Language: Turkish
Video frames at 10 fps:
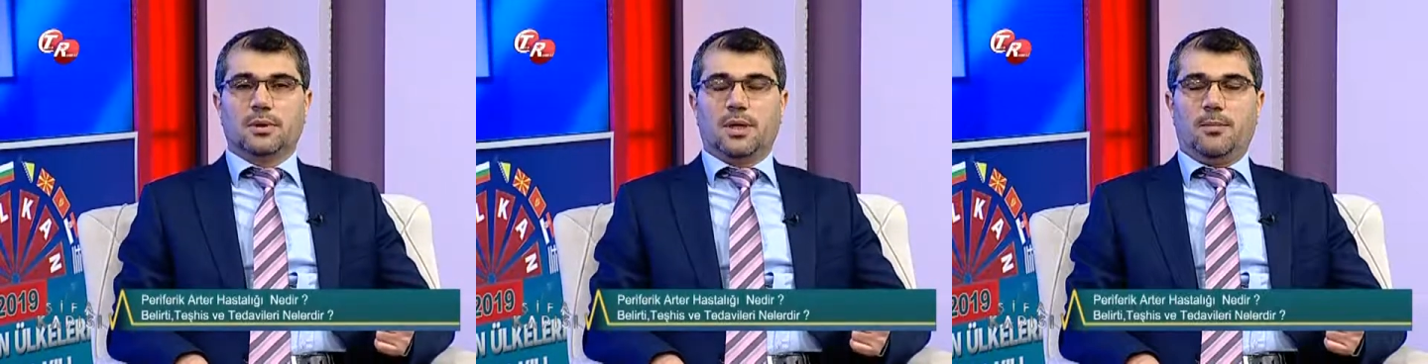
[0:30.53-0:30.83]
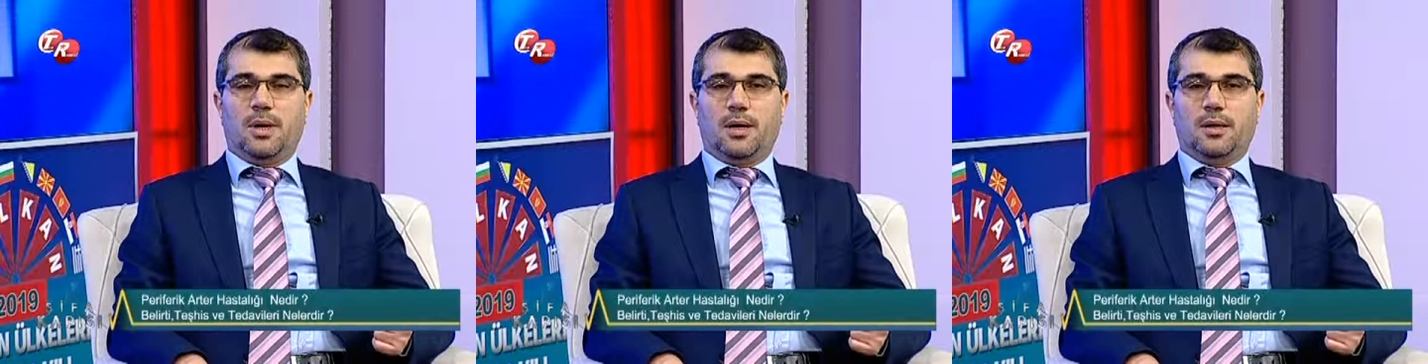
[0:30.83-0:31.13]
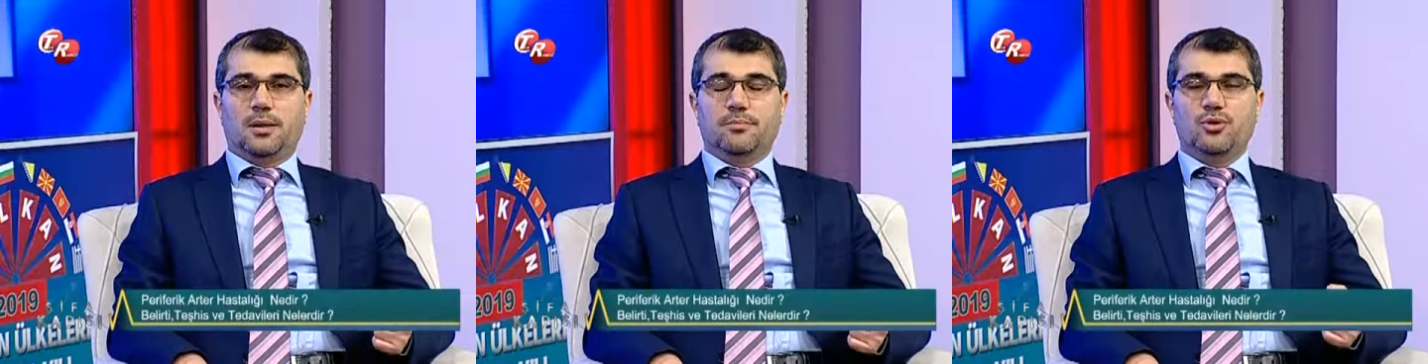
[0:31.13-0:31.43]
Ama
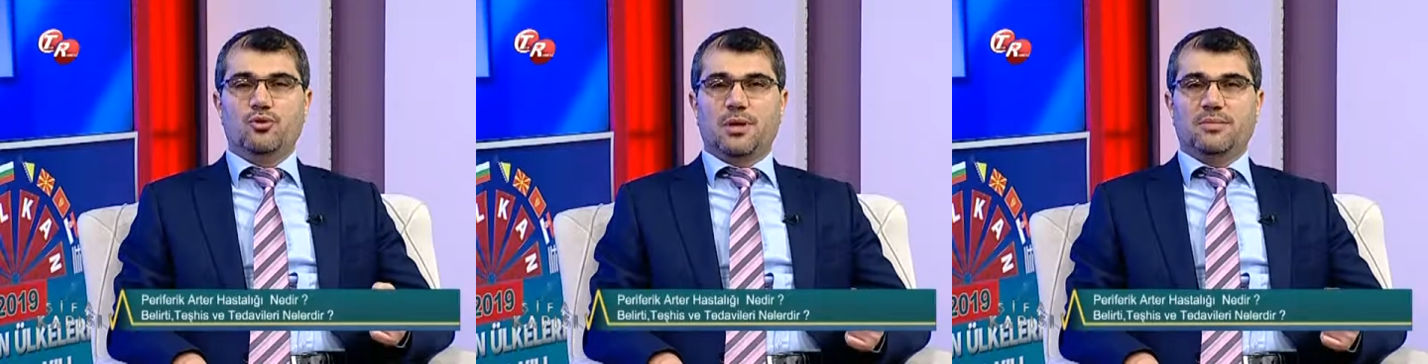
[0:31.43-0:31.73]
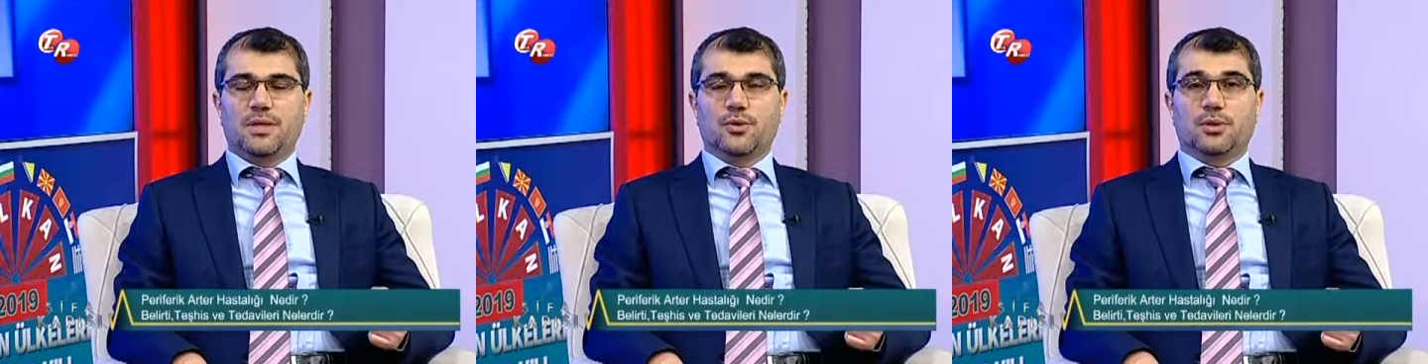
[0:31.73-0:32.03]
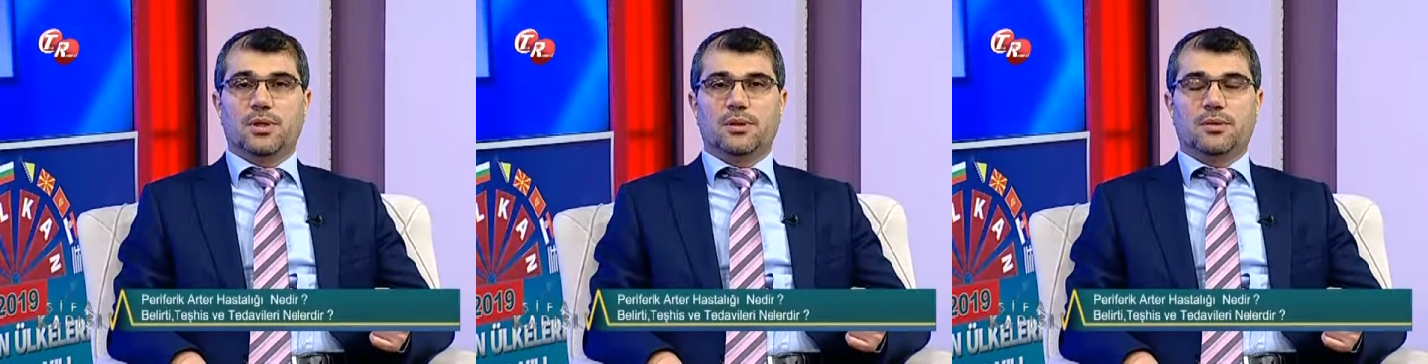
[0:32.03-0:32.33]
bir dönem geliyor
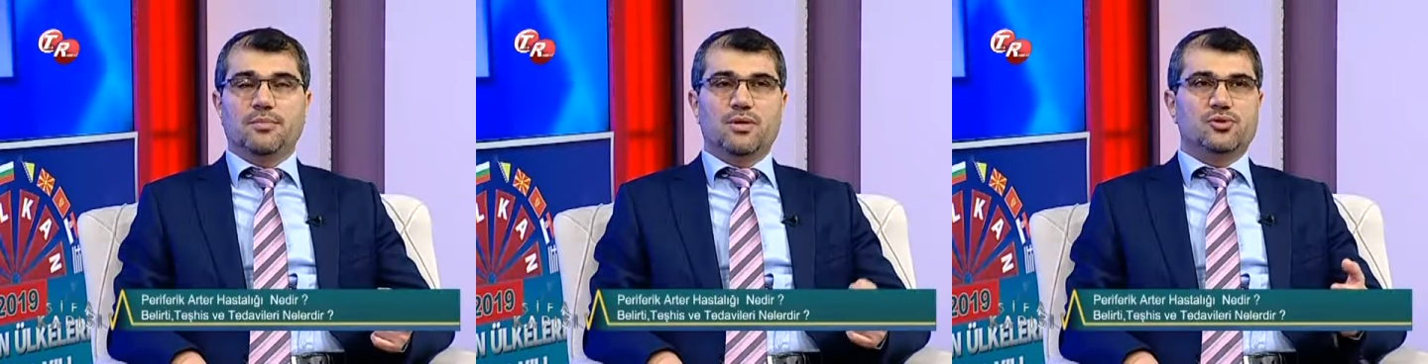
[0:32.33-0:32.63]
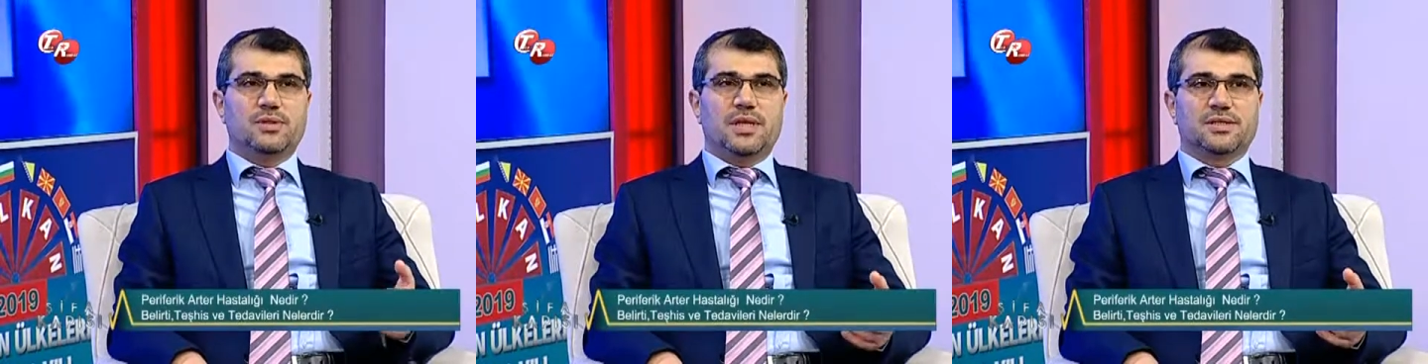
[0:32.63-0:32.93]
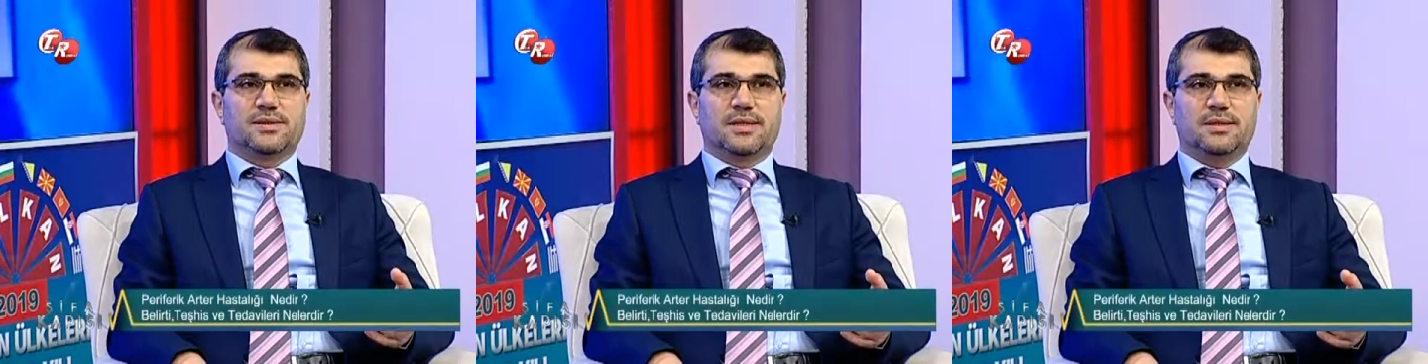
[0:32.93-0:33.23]
ki mevcut
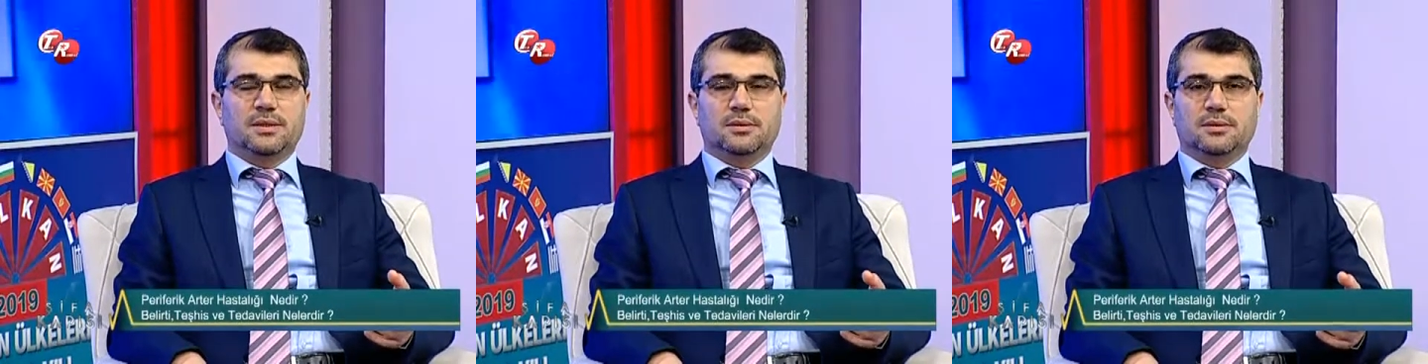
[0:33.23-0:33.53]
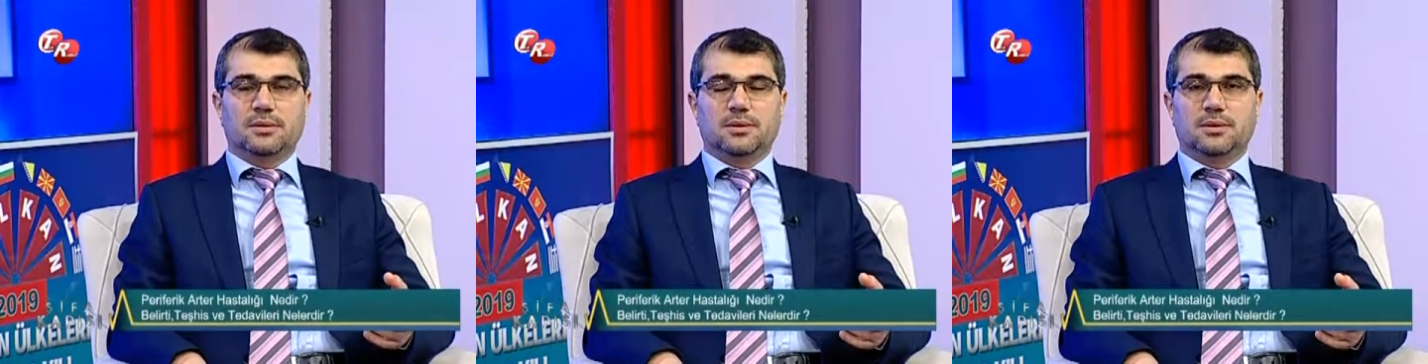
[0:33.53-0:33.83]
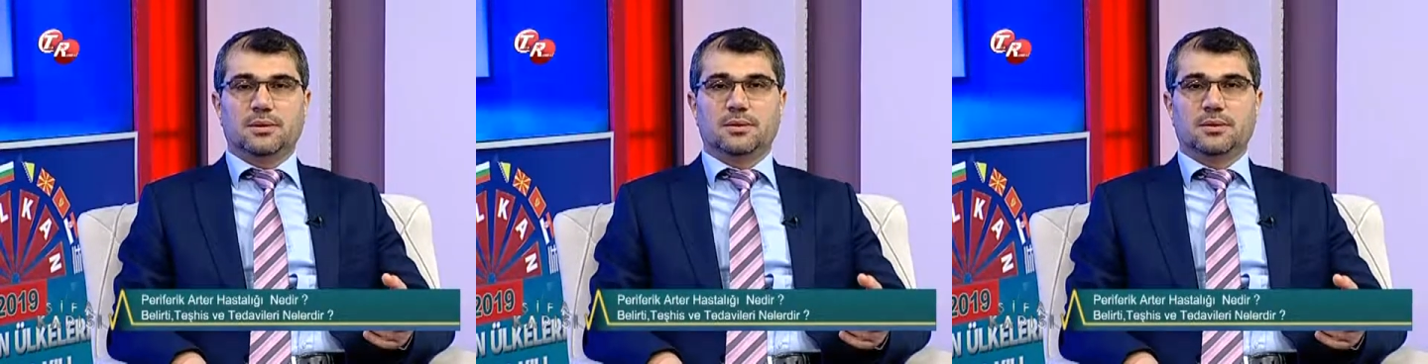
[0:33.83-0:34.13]
ilaçları
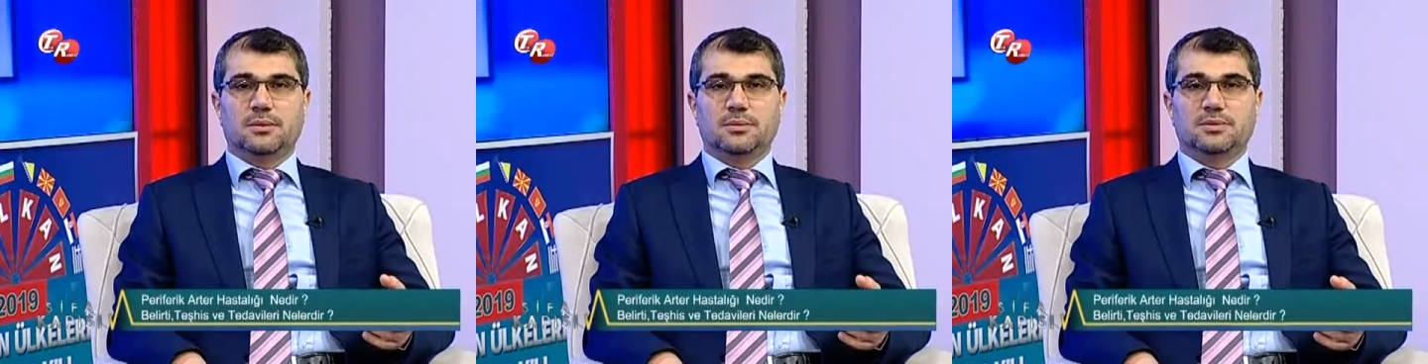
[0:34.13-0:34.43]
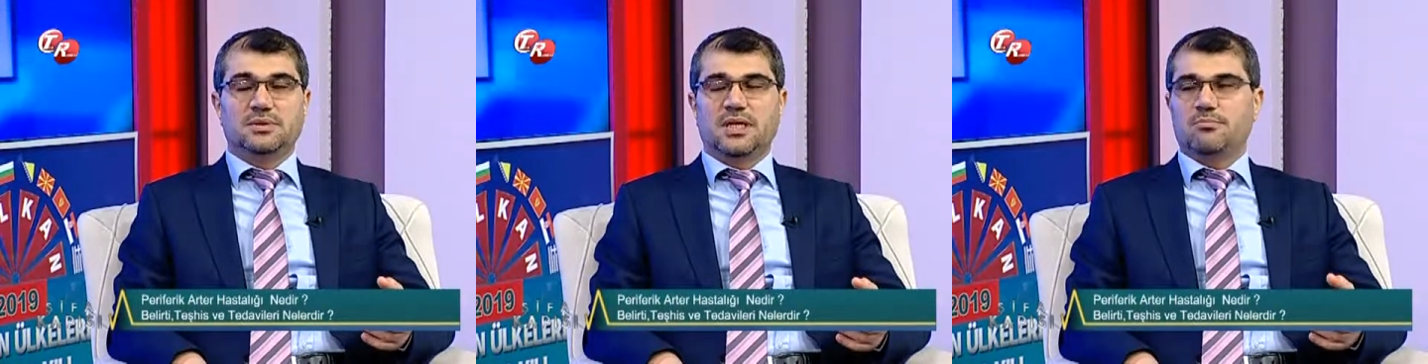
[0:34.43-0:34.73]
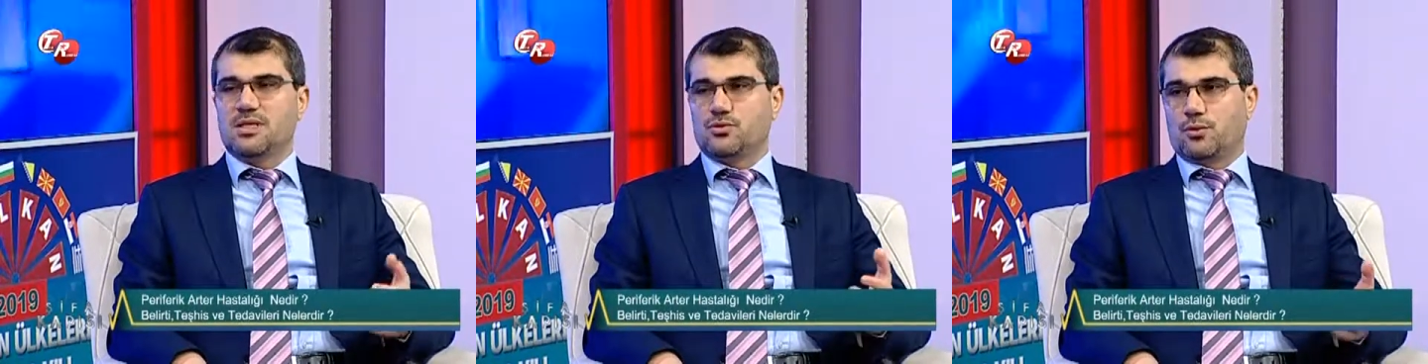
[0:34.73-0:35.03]
e,
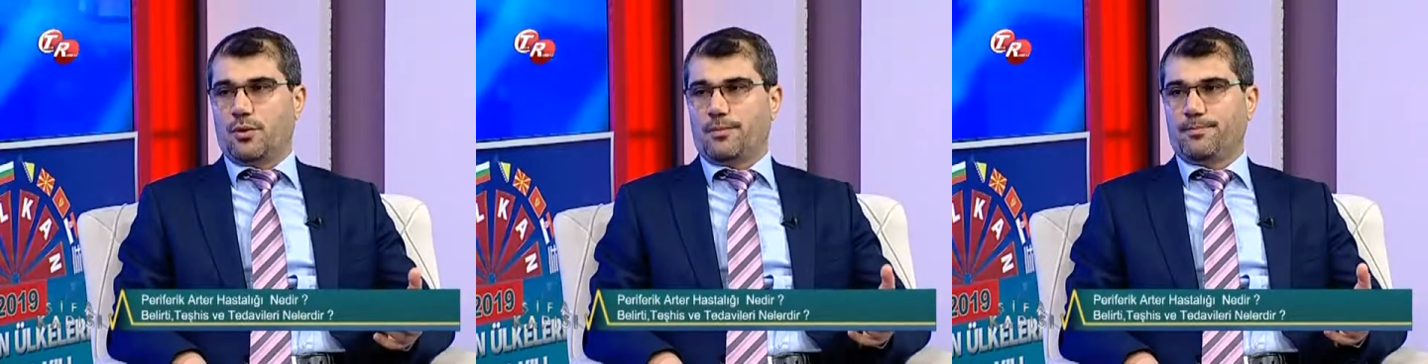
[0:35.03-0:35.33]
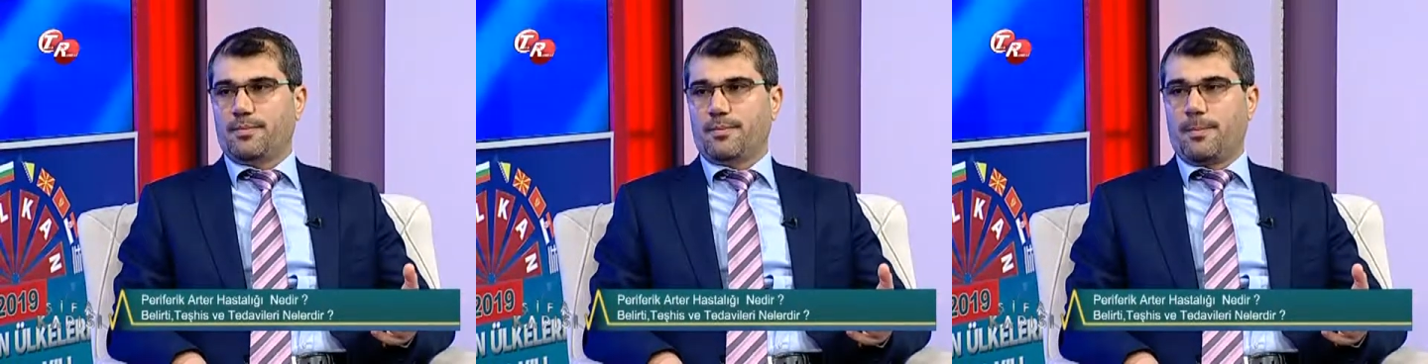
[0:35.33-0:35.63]
yetmez oluyor. Hı